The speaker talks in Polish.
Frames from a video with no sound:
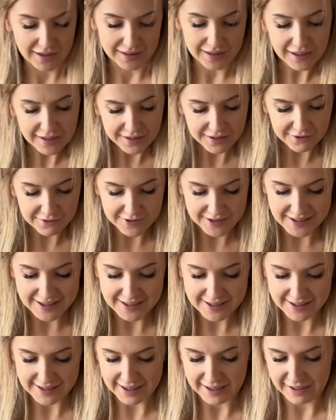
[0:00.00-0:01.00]
Tak się
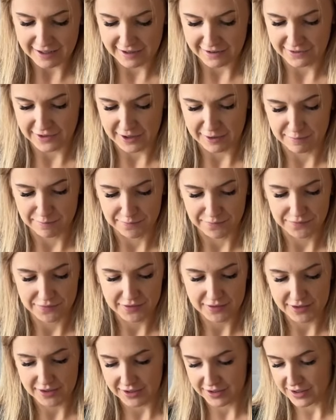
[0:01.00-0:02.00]
zastanawiam,
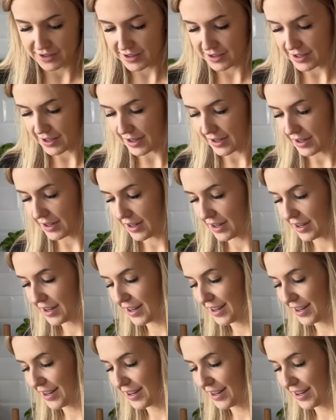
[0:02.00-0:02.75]
czy dzisiaj